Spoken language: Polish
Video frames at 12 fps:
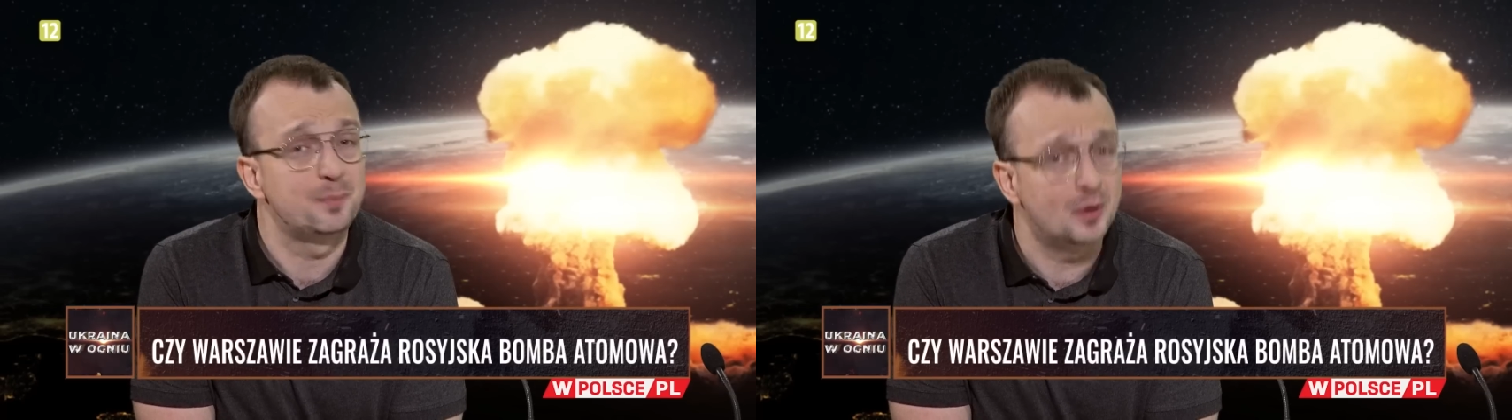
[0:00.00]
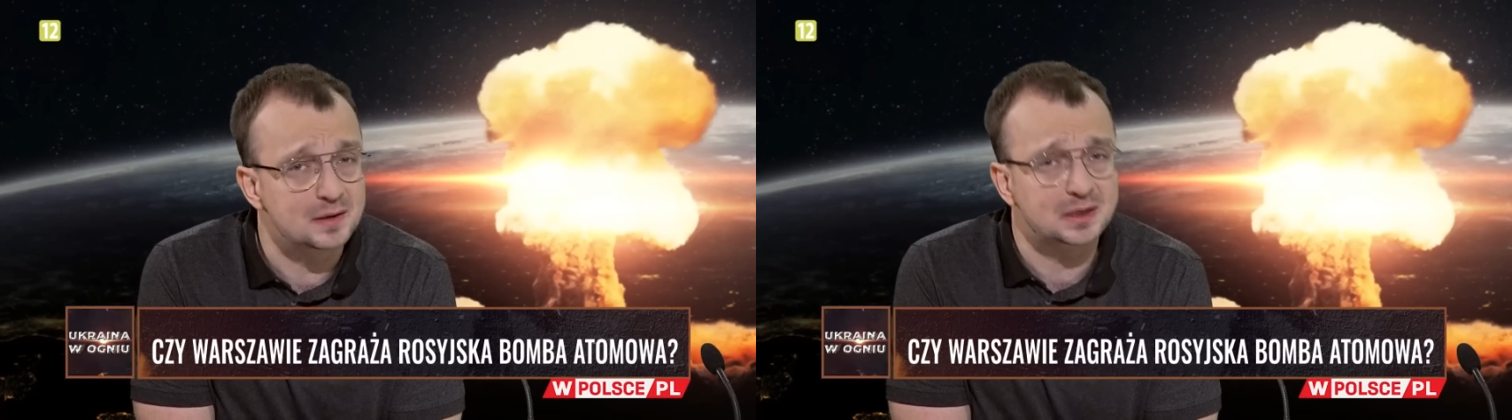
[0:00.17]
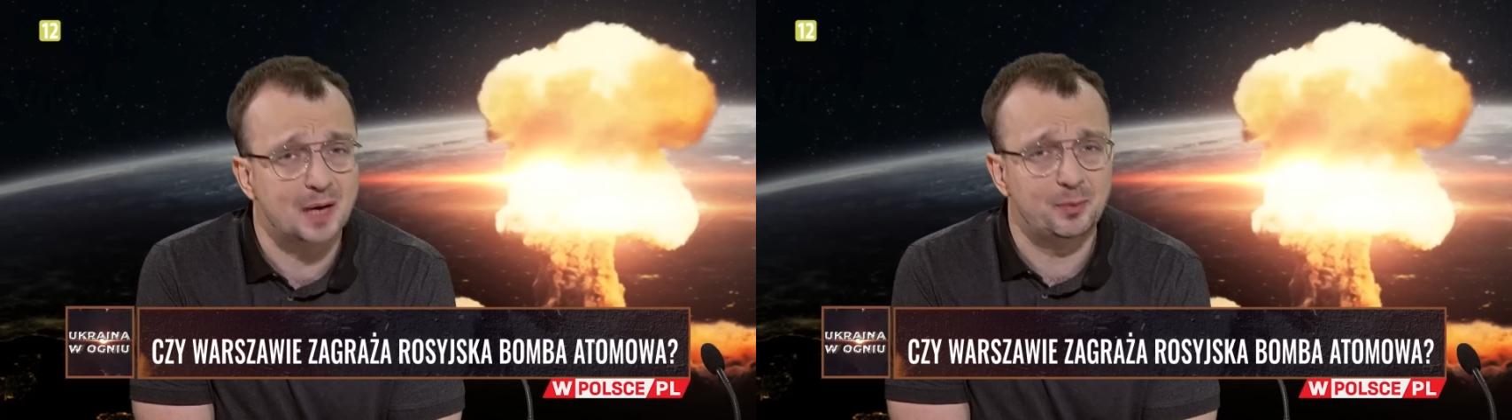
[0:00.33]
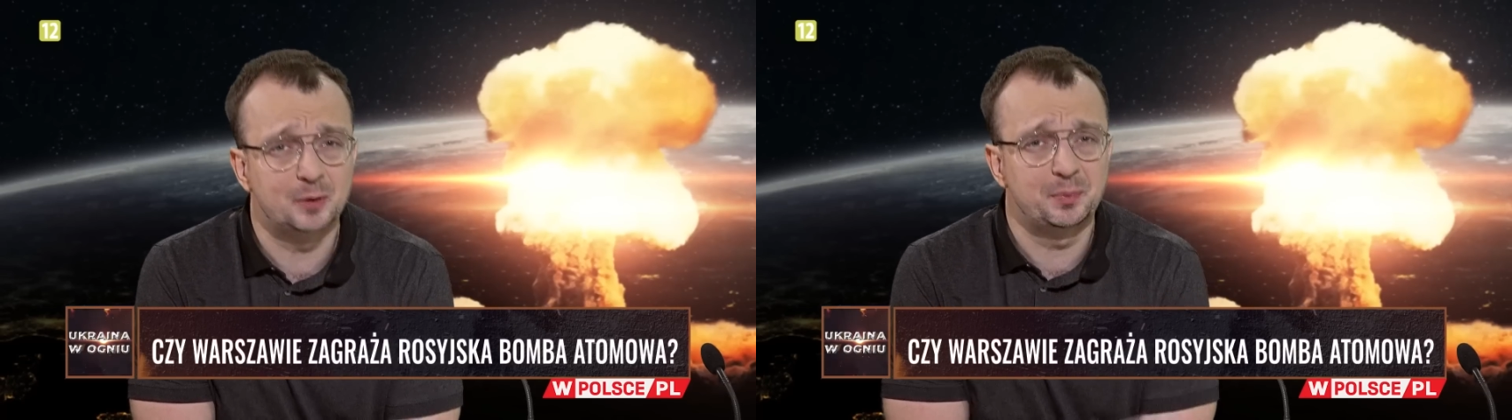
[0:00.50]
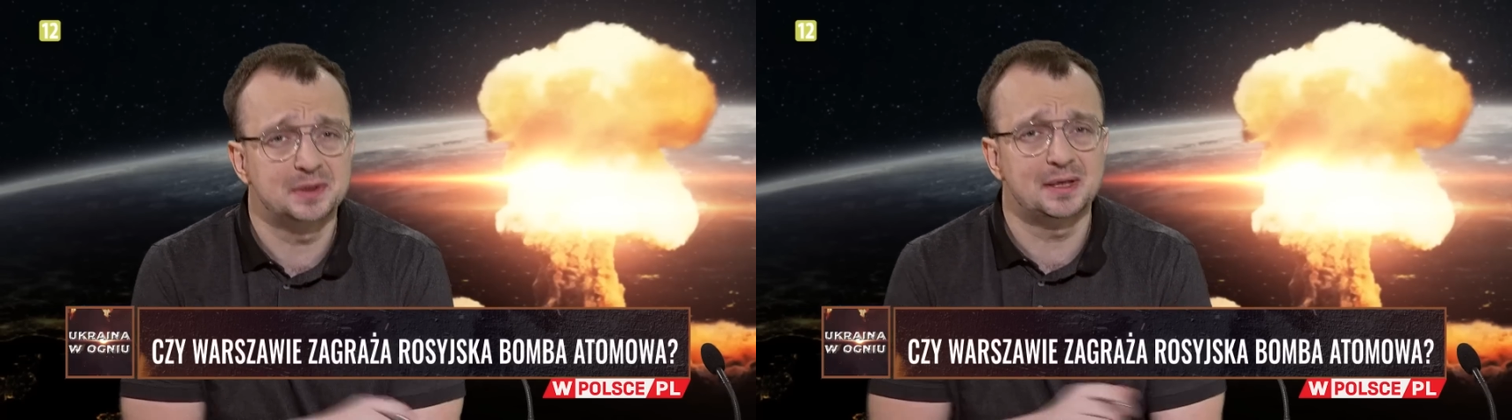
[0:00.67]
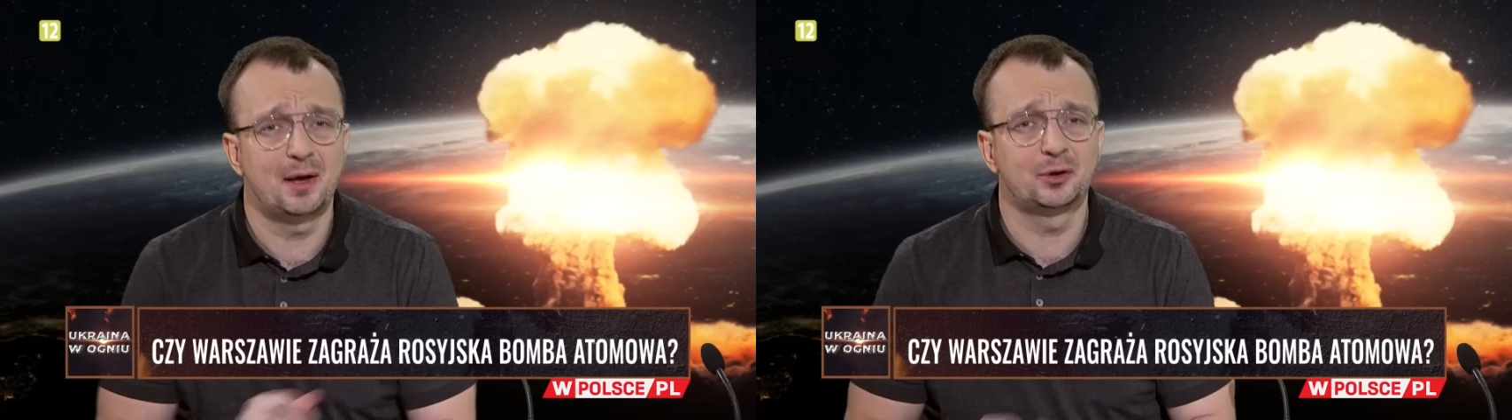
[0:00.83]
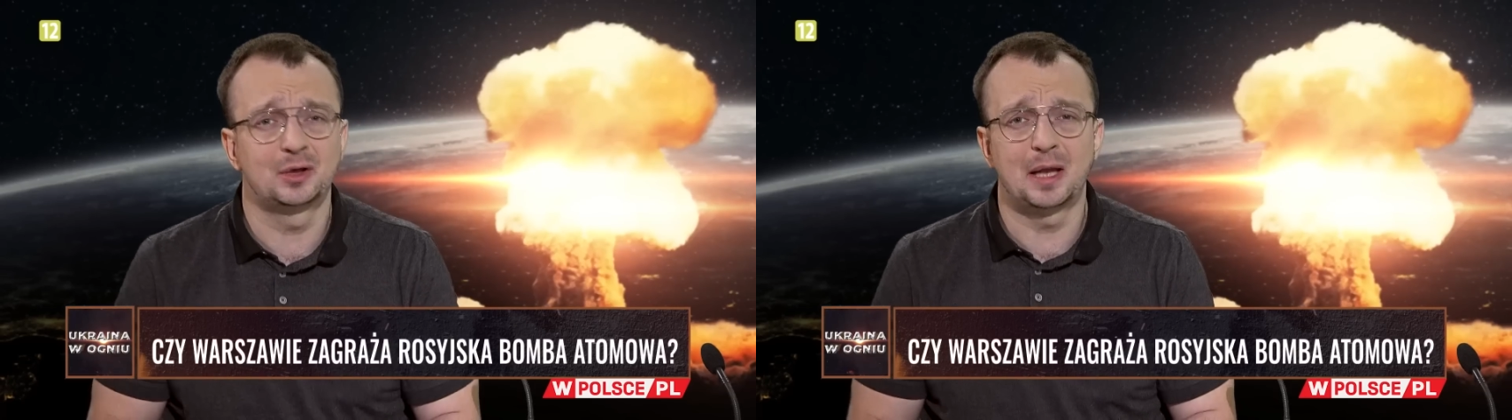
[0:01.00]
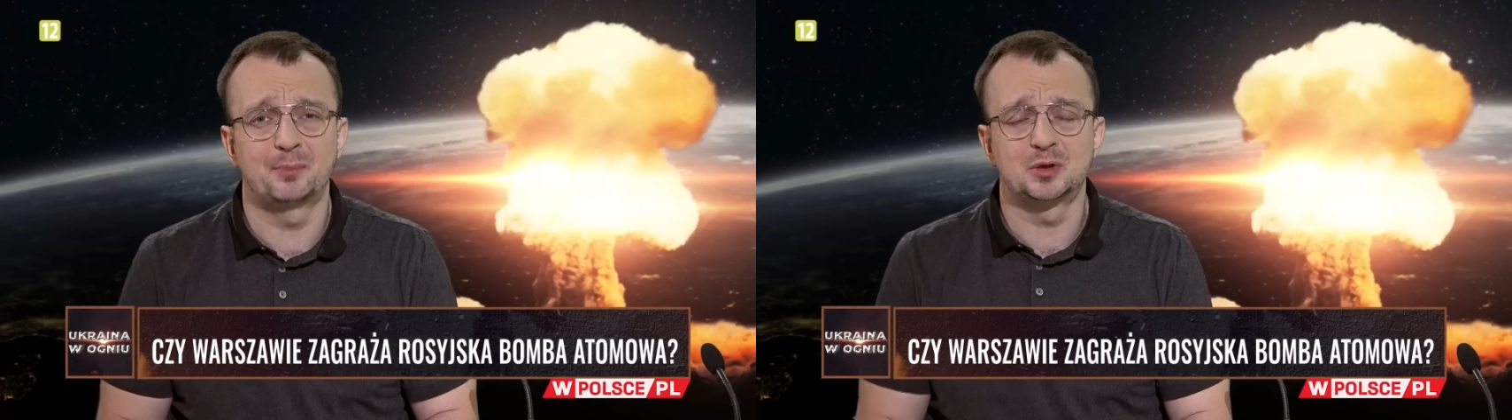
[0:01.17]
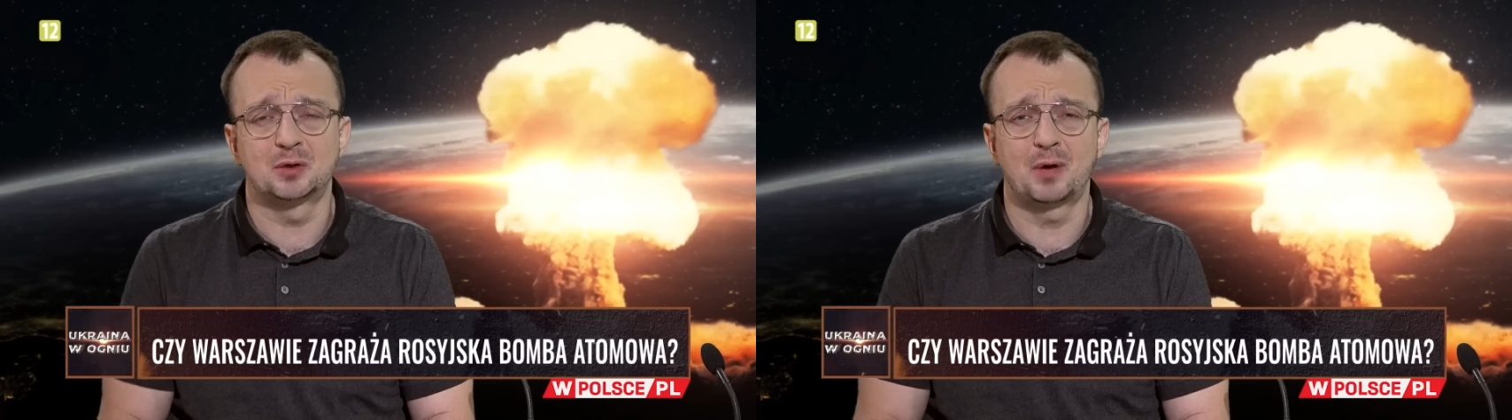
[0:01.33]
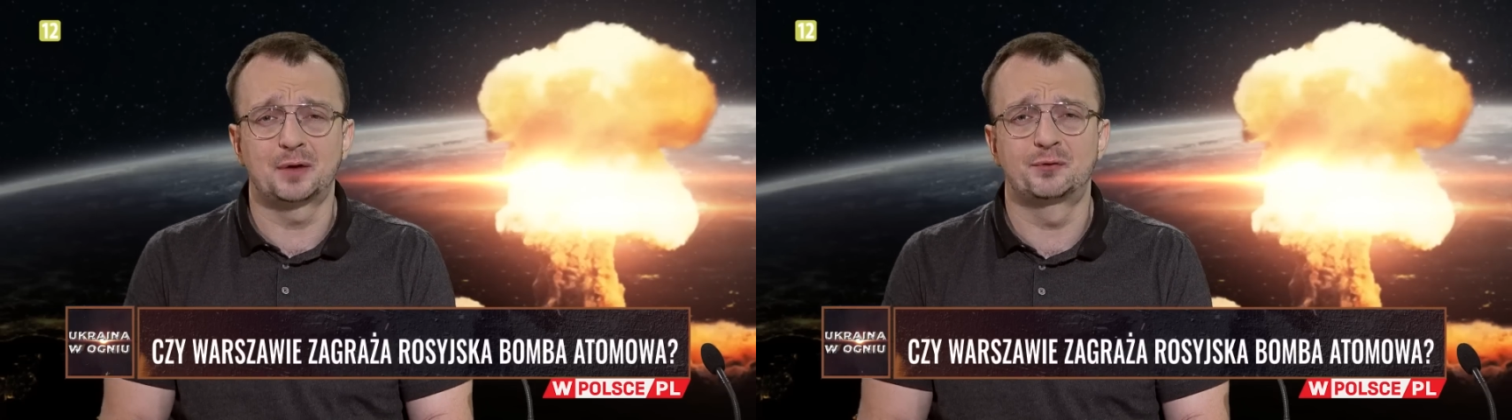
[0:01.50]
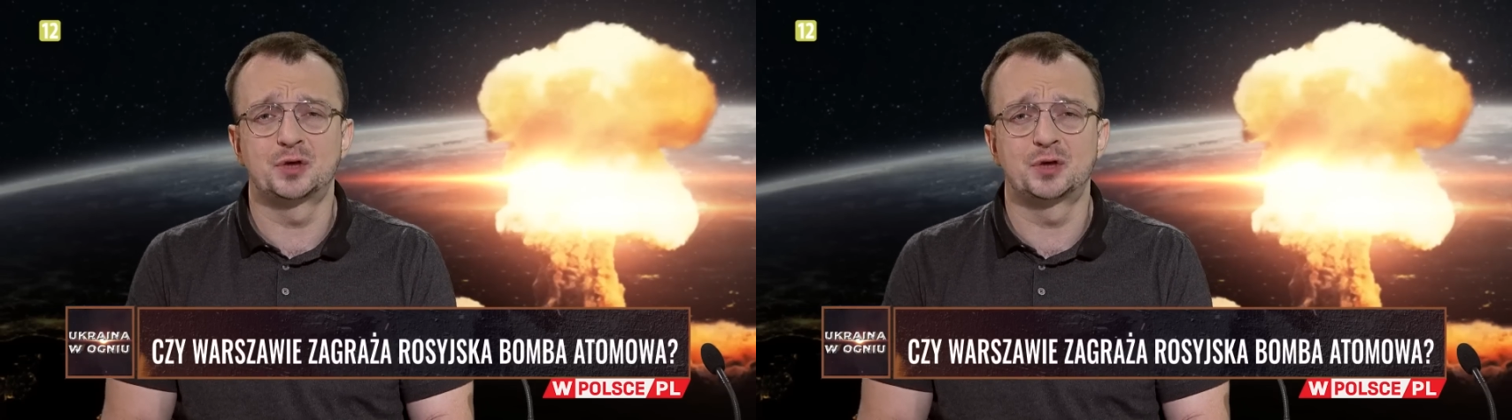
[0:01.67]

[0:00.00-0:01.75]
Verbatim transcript: Polska podpisała to na przykład w